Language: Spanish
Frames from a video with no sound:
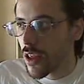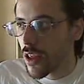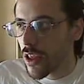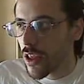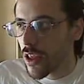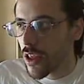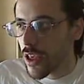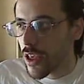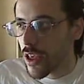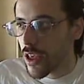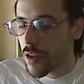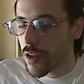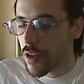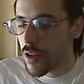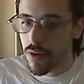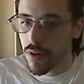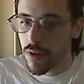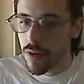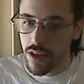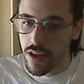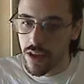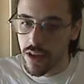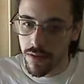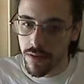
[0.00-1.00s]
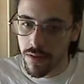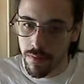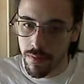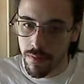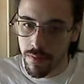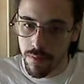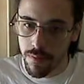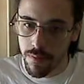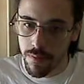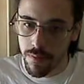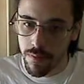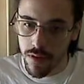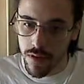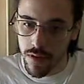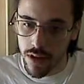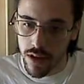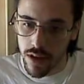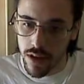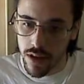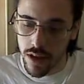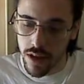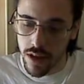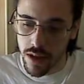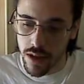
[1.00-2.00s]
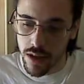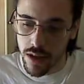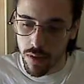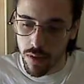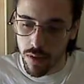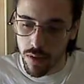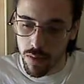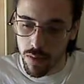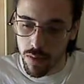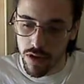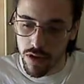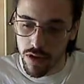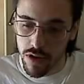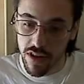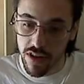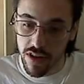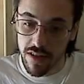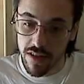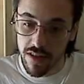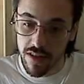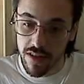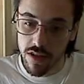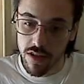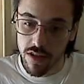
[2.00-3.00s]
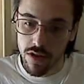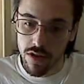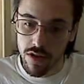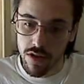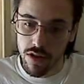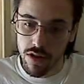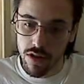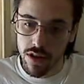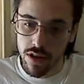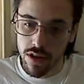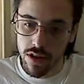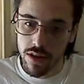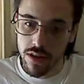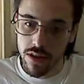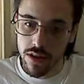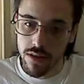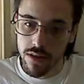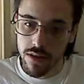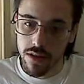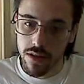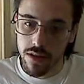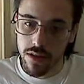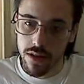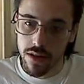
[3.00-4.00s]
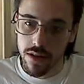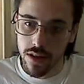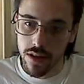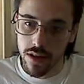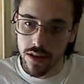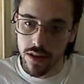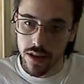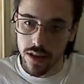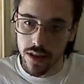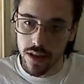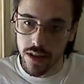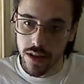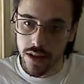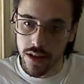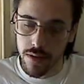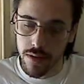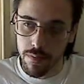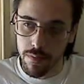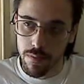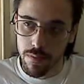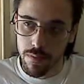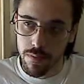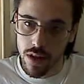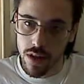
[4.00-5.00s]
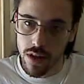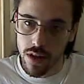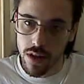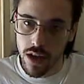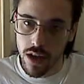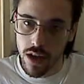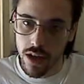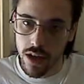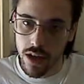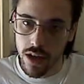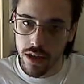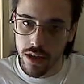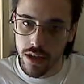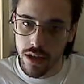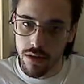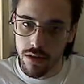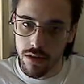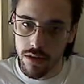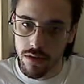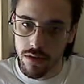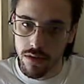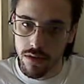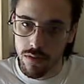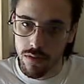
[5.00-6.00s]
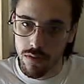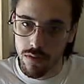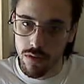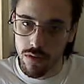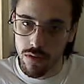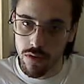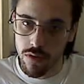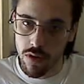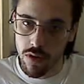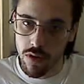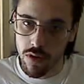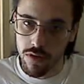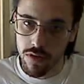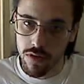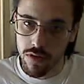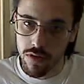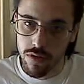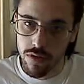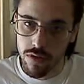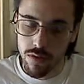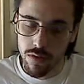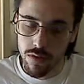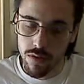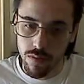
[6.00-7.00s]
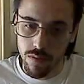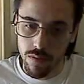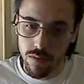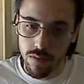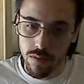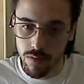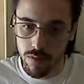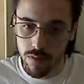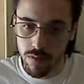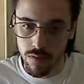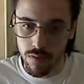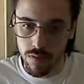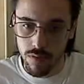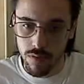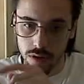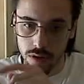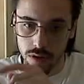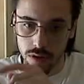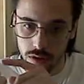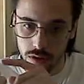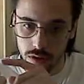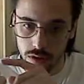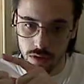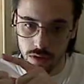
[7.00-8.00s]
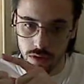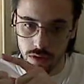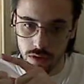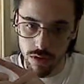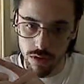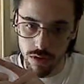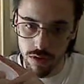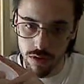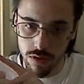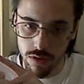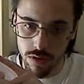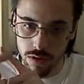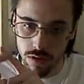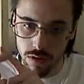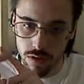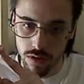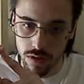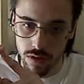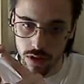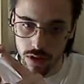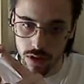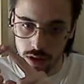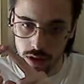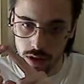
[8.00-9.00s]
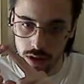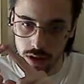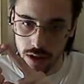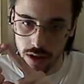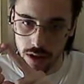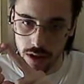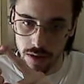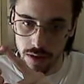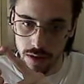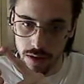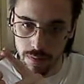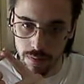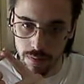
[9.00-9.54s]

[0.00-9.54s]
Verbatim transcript: en España, eh, por lo menos en el centro norte, eh, hay dos, dos, eh,